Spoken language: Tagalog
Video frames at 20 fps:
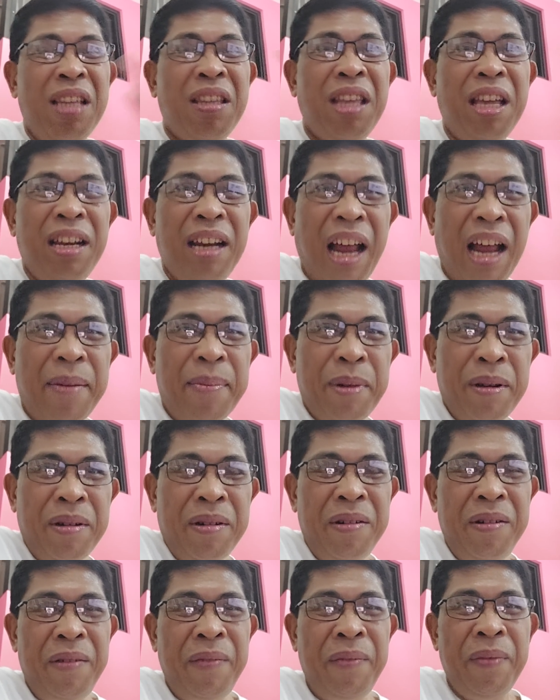titingnan mo,
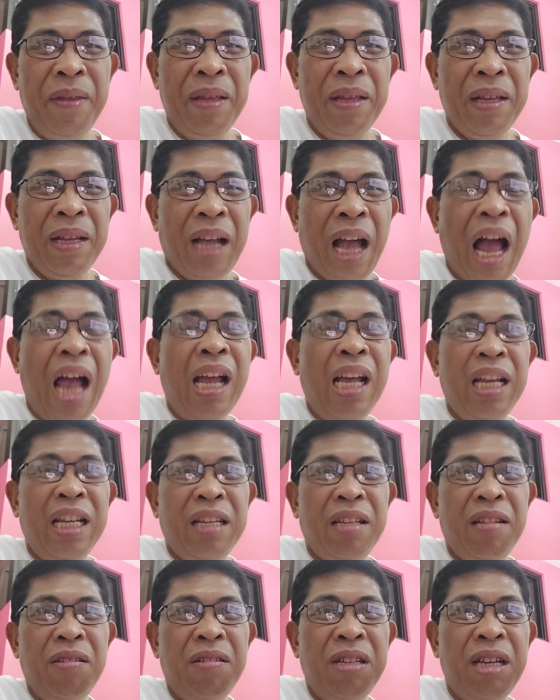
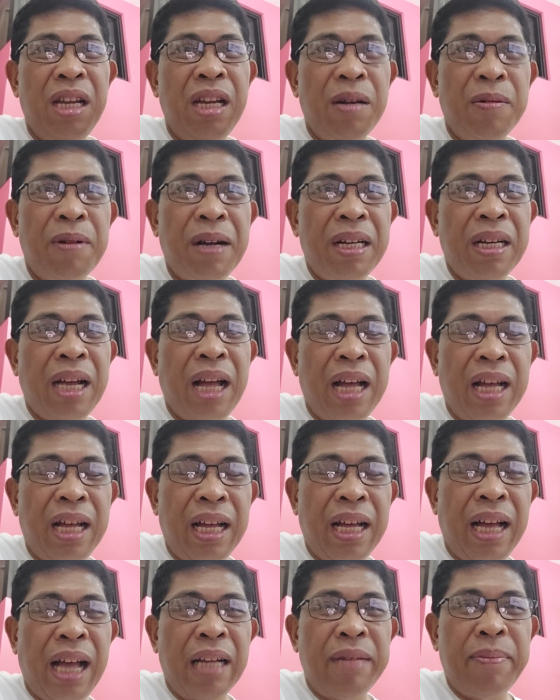kahit yung dinawang uh,
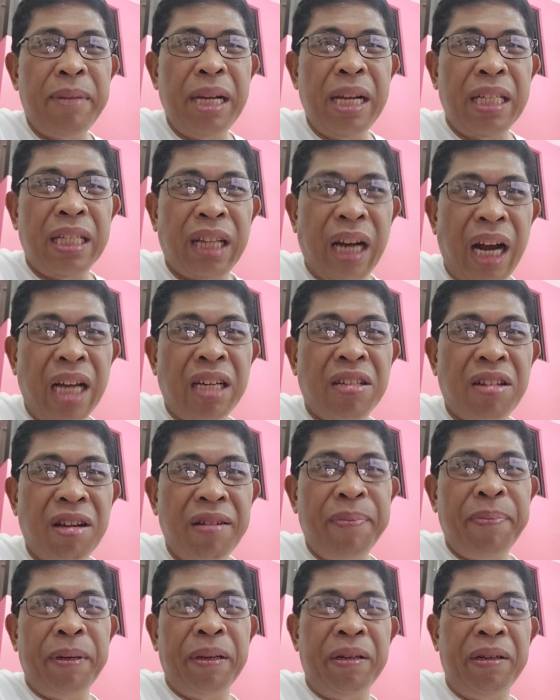ah,
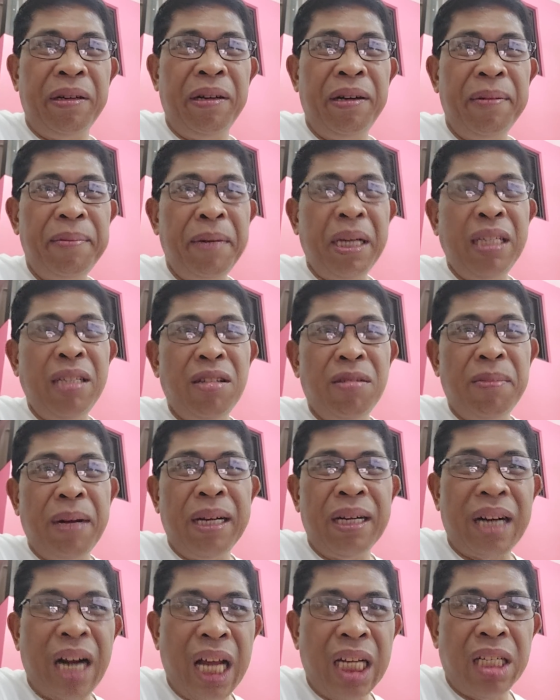administration po, may
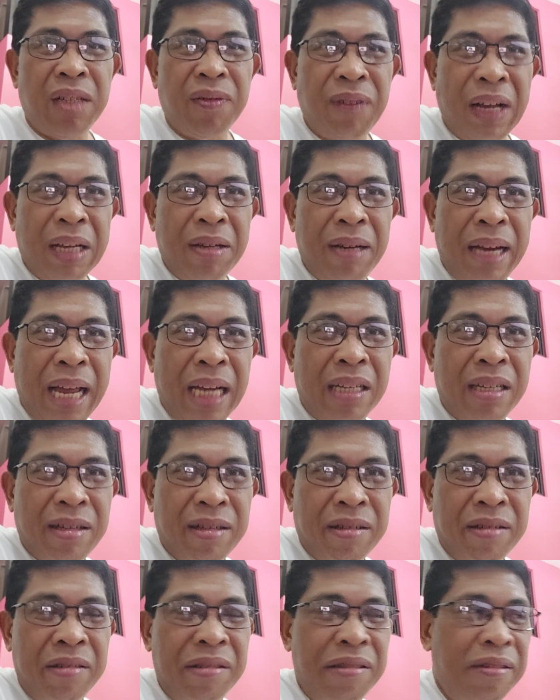human rights
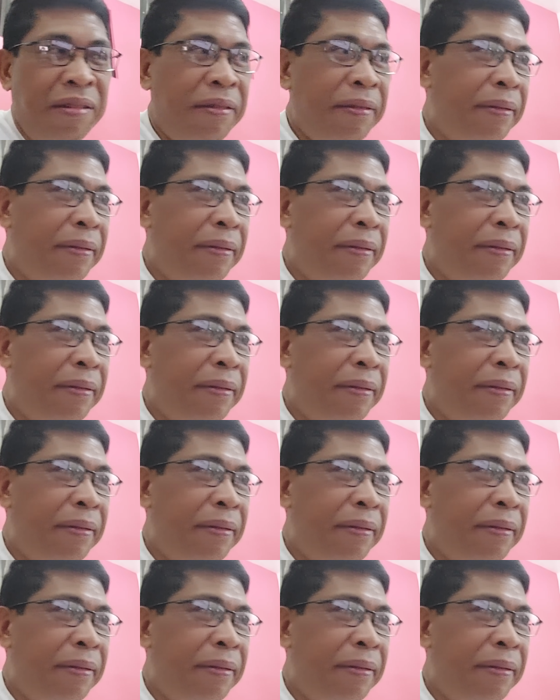violation.